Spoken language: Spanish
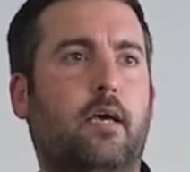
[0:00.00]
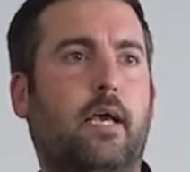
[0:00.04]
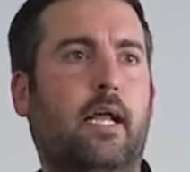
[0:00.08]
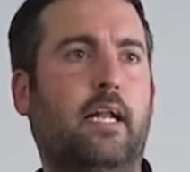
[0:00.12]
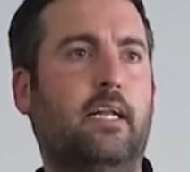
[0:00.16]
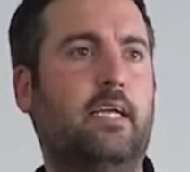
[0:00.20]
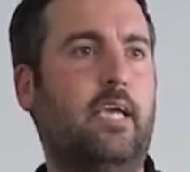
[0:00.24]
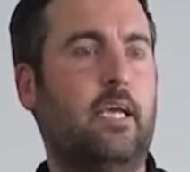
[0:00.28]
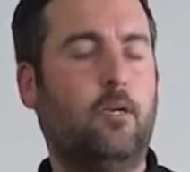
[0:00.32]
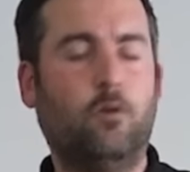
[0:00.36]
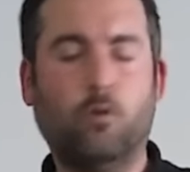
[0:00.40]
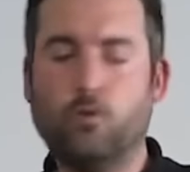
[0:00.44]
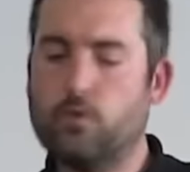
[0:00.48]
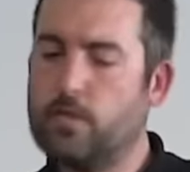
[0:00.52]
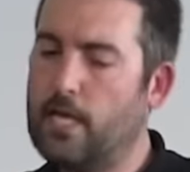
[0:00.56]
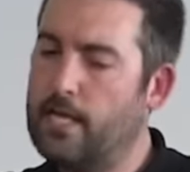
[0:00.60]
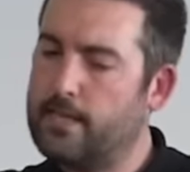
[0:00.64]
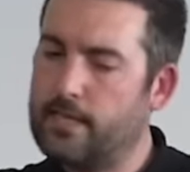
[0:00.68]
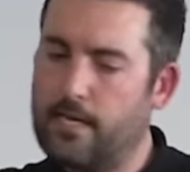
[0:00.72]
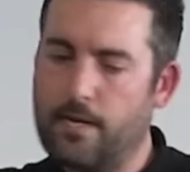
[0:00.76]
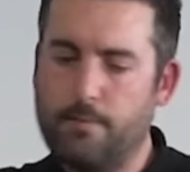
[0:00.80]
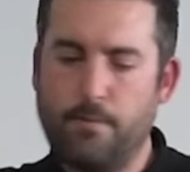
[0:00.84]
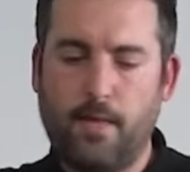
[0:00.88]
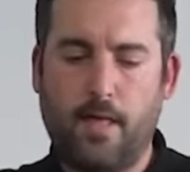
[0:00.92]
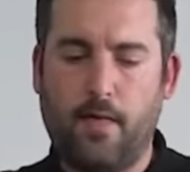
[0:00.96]
El que no se
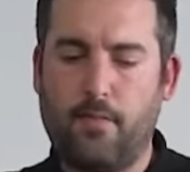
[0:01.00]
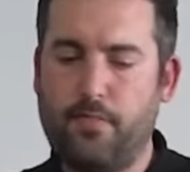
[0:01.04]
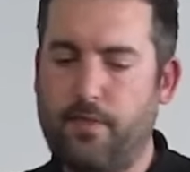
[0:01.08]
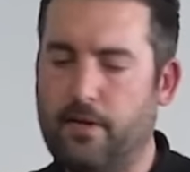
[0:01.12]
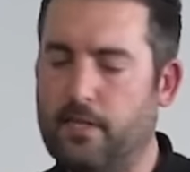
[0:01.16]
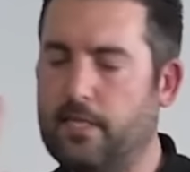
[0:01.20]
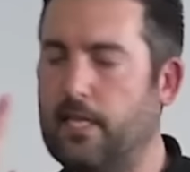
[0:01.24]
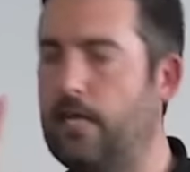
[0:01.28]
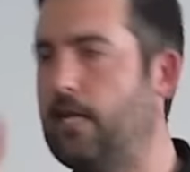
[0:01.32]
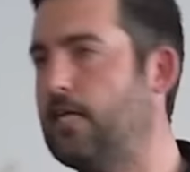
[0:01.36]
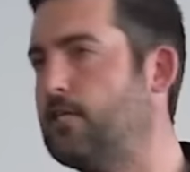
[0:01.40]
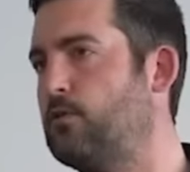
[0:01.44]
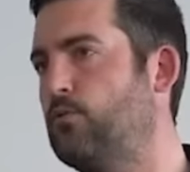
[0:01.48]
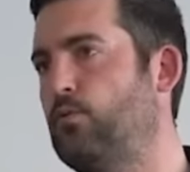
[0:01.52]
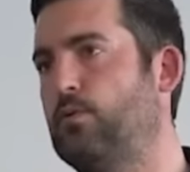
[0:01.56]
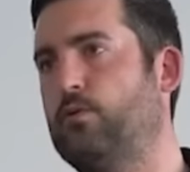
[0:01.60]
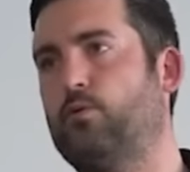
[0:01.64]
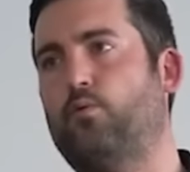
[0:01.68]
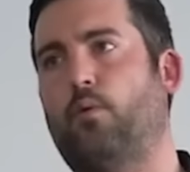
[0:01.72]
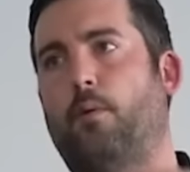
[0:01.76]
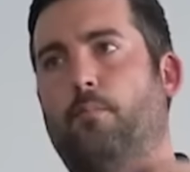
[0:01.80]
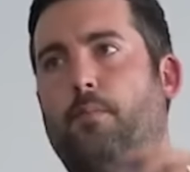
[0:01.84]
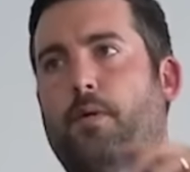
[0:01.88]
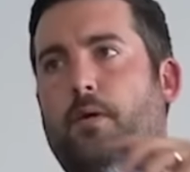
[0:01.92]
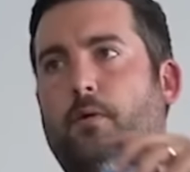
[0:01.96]
atreve a decírtelas no
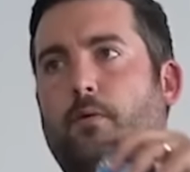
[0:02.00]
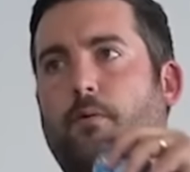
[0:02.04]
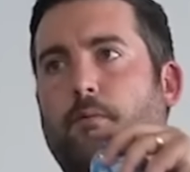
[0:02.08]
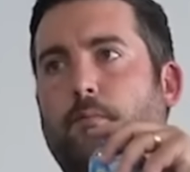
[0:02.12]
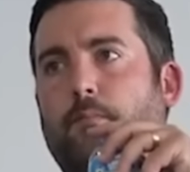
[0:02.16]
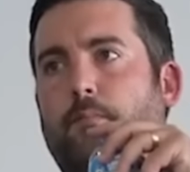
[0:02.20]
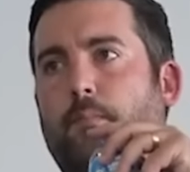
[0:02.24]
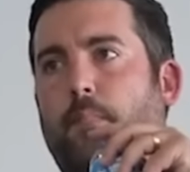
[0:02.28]
es tu amigo,